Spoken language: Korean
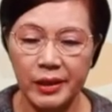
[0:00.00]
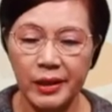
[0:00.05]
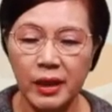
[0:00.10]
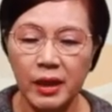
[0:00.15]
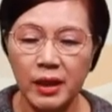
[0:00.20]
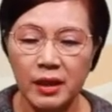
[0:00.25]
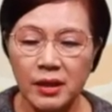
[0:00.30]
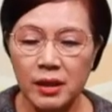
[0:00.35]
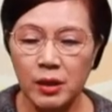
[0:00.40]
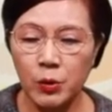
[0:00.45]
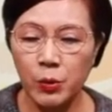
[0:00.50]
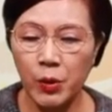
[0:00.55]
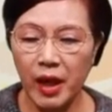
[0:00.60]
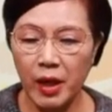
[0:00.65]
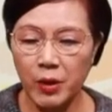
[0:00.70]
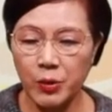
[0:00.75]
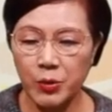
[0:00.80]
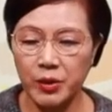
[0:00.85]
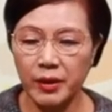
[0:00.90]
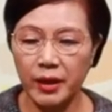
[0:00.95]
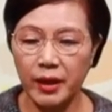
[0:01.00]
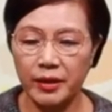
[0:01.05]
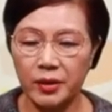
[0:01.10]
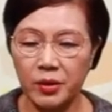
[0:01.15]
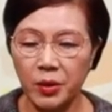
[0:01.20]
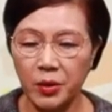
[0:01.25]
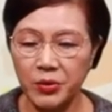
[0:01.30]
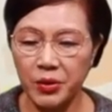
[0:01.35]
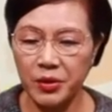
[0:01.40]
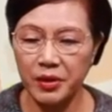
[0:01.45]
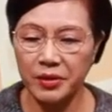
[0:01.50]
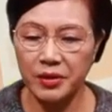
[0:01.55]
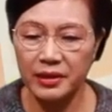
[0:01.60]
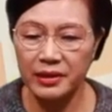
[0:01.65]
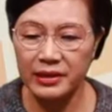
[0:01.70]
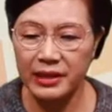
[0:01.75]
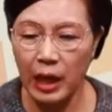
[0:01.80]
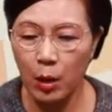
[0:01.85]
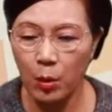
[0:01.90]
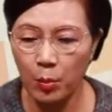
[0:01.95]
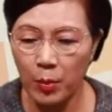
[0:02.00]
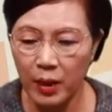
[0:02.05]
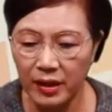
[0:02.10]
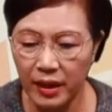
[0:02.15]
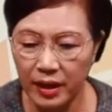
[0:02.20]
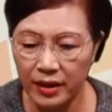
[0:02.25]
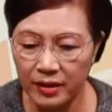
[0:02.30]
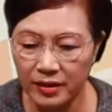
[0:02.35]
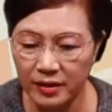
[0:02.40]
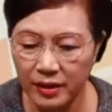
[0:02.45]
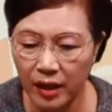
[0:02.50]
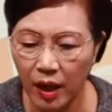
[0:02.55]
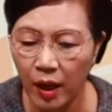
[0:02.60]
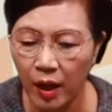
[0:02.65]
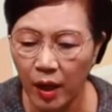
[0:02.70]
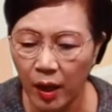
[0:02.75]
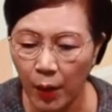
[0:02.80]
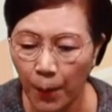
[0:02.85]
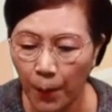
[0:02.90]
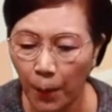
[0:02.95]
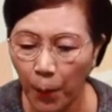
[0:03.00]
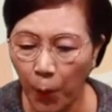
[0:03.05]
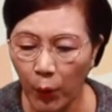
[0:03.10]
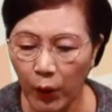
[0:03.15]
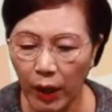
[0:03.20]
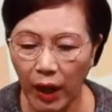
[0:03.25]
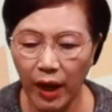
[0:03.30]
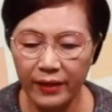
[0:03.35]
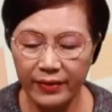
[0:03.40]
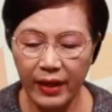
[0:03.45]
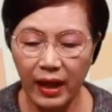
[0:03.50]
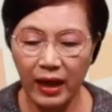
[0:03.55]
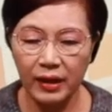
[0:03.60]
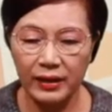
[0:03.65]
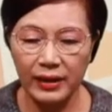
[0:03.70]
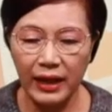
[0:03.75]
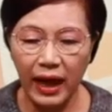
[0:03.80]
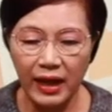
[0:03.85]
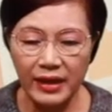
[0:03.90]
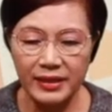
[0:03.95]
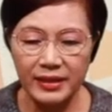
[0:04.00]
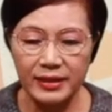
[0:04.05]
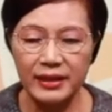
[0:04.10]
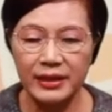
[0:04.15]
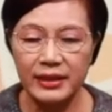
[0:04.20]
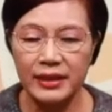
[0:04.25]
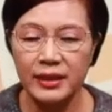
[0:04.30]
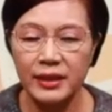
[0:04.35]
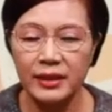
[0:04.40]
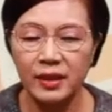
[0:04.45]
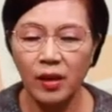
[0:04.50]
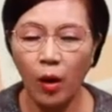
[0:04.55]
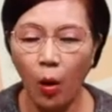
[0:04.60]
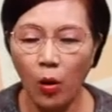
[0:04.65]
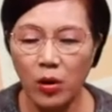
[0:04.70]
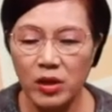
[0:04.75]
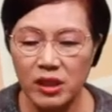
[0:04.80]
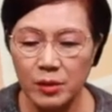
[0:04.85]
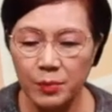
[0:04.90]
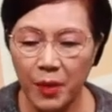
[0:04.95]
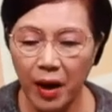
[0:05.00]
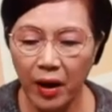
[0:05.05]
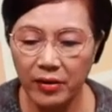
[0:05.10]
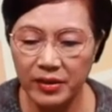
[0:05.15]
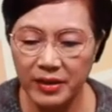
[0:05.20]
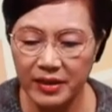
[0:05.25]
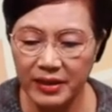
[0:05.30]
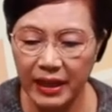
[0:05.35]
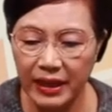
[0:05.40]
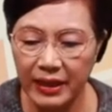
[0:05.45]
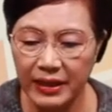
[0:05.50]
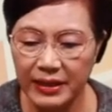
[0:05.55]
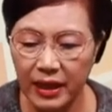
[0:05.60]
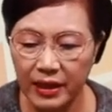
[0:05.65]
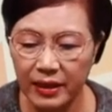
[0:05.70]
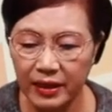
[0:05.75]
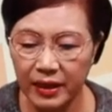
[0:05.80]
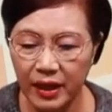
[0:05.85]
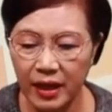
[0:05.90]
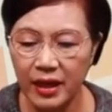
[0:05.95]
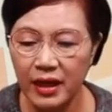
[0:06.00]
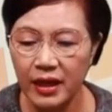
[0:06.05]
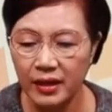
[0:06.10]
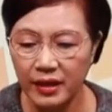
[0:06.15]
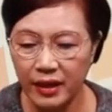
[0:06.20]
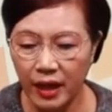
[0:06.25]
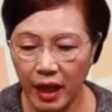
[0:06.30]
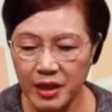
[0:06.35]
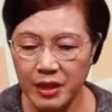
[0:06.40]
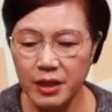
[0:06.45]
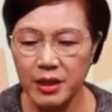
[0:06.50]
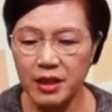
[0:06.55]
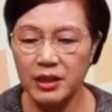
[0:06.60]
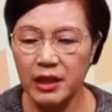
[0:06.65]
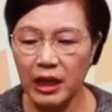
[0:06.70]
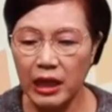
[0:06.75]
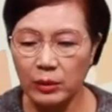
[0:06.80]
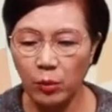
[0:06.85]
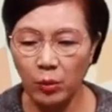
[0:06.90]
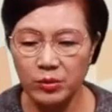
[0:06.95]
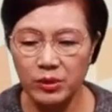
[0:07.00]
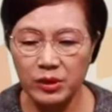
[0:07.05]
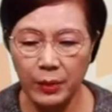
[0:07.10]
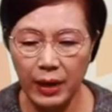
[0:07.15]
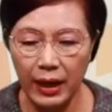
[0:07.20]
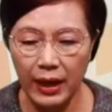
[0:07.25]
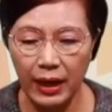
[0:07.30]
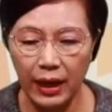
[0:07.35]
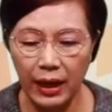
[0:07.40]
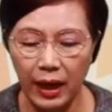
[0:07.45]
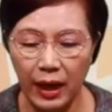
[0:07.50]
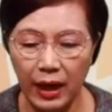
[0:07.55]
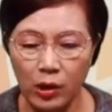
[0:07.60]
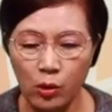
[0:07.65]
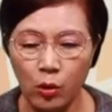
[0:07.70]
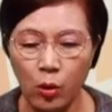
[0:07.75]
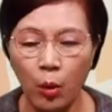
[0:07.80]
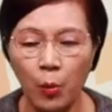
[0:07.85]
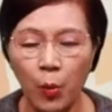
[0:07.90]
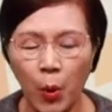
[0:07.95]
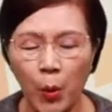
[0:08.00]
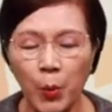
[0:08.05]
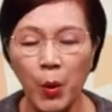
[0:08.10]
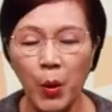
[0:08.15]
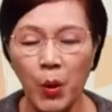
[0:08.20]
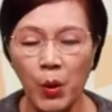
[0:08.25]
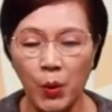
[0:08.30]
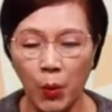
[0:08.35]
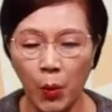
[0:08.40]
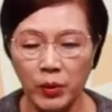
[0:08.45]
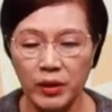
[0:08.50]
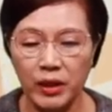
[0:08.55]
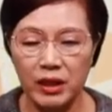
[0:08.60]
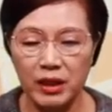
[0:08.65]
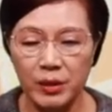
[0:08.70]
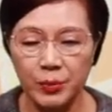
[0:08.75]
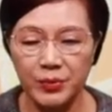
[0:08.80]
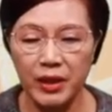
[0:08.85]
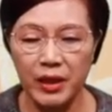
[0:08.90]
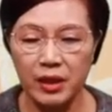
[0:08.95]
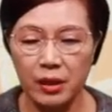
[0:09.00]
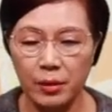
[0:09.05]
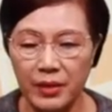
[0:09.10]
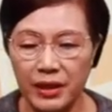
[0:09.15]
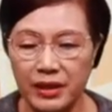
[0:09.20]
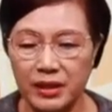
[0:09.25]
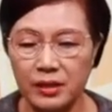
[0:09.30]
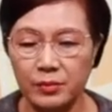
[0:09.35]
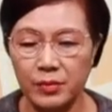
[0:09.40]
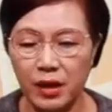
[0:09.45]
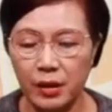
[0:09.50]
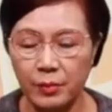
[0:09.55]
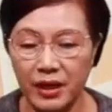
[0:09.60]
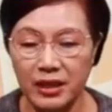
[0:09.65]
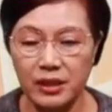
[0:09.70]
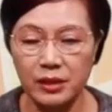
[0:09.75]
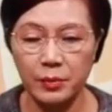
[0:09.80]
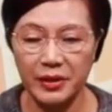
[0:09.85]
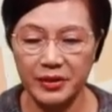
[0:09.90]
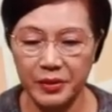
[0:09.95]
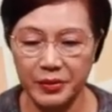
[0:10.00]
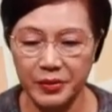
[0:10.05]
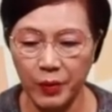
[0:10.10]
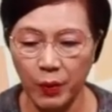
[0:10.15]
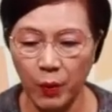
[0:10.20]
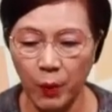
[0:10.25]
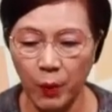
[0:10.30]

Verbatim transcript: 그후 예수님께서 성전에서 그 사람을 만나 이르시되 보라 내가 나왔으니 더 심한 것이 생기지 않게 다시는 죄를 범지 말라. 요한복음 5장 14절 말씀에 말씀하셨어요.